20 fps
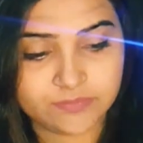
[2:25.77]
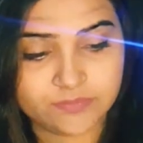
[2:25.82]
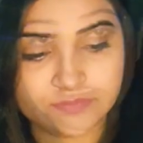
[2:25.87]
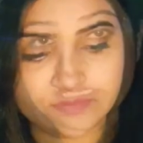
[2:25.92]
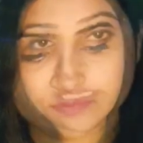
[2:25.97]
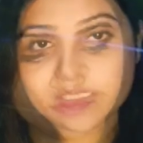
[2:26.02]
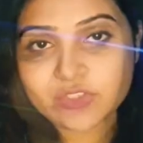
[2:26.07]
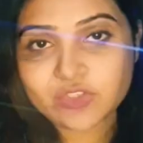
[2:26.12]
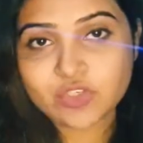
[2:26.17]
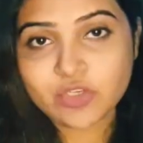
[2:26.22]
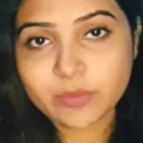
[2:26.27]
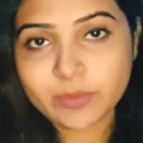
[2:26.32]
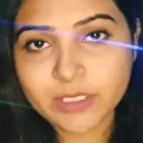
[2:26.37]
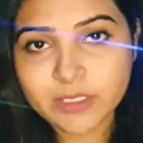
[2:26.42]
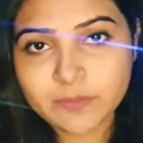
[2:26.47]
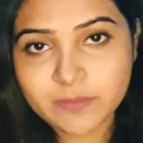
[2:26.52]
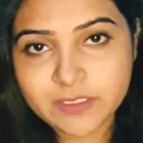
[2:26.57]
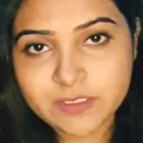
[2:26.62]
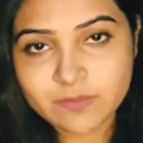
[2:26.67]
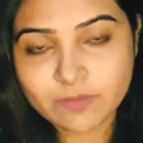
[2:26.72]
नेक्स्ट जो
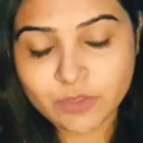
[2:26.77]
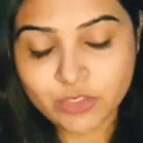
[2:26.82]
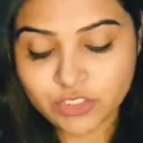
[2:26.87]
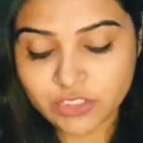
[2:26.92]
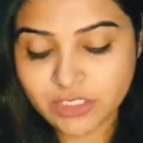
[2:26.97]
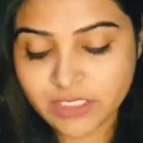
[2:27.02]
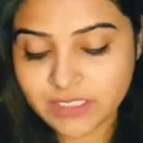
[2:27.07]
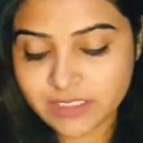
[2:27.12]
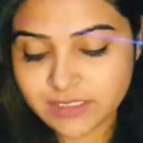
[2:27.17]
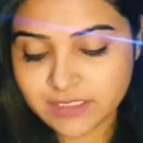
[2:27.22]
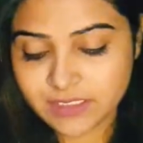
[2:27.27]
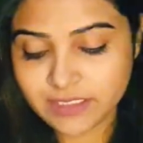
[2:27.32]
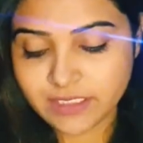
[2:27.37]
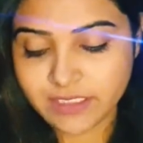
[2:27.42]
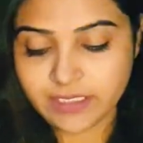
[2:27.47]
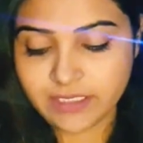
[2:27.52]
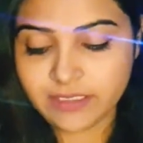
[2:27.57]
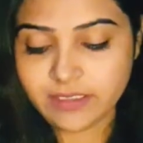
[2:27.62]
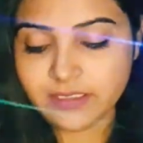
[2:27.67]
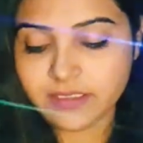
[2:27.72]
हमारे पास मॉइस्चराइज़र
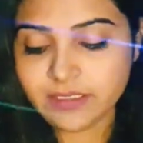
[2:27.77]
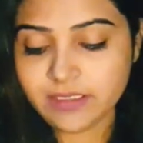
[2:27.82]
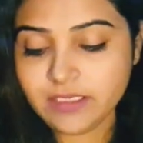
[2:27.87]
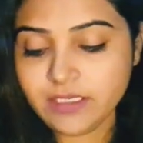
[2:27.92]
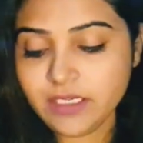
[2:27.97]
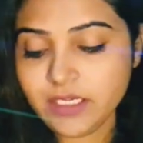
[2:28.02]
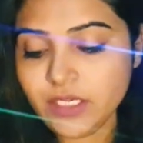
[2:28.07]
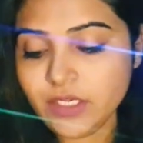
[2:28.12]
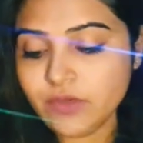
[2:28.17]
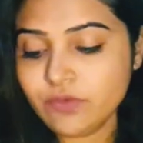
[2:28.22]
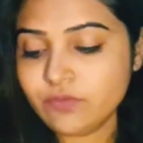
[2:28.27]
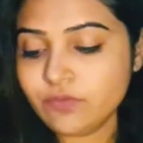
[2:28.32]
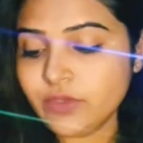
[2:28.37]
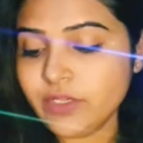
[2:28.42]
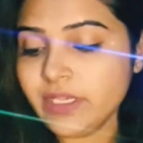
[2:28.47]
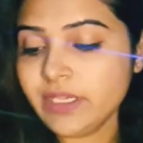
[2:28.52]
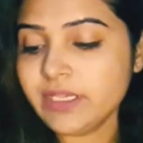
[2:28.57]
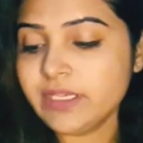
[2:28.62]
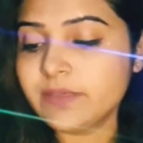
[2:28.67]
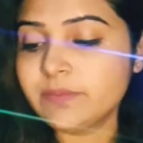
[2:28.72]
है वह
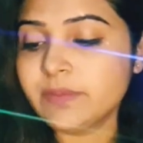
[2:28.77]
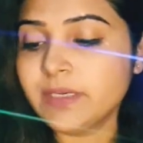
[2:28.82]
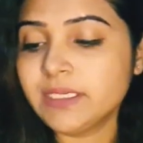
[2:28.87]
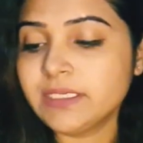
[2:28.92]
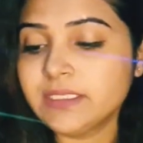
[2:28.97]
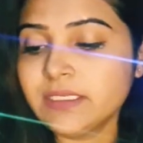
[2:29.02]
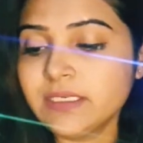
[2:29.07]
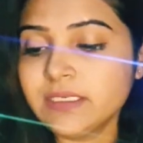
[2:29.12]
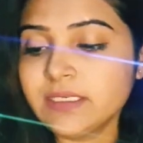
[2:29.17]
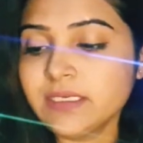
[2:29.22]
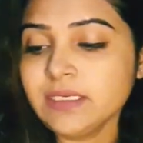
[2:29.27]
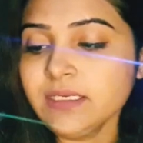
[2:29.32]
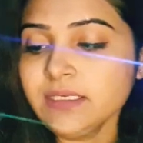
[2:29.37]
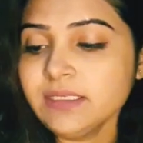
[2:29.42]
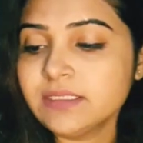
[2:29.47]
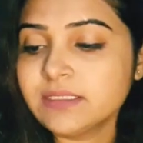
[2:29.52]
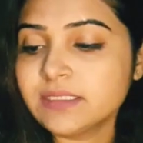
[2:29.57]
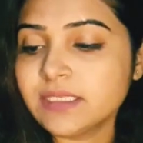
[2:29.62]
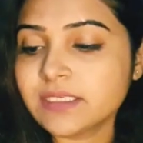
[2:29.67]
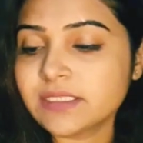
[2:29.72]
है हिमालय का
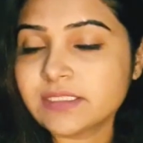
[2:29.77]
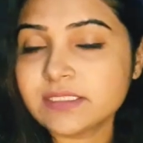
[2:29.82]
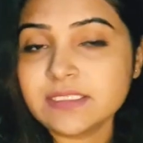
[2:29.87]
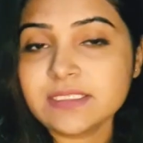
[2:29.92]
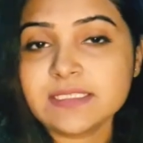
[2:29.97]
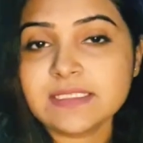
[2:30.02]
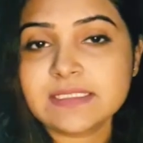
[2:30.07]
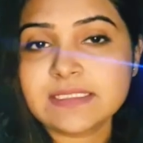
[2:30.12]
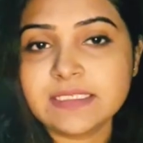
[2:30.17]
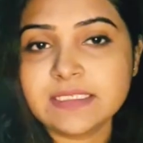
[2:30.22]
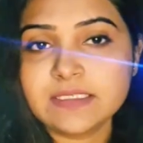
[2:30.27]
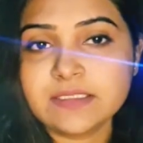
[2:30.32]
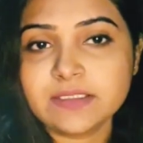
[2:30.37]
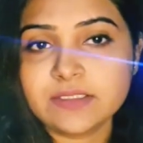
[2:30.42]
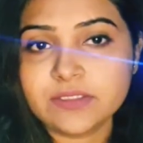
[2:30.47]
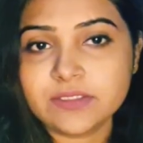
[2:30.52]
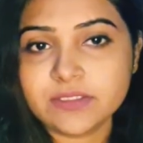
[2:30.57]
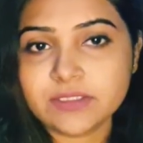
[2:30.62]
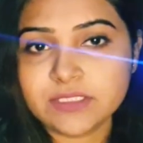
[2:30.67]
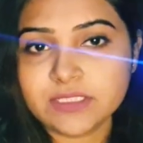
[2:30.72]
नरिशिंग स्किन
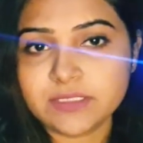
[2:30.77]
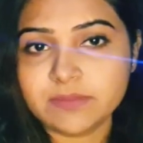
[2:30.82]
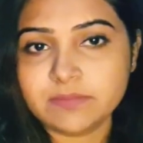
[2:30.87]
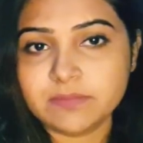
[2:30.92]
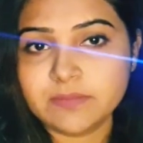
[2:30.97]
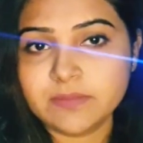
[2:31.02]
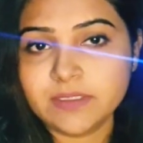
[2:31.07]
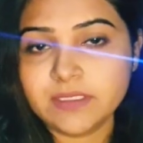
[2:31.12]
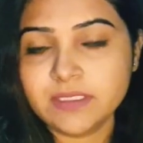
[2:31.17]
क्रीम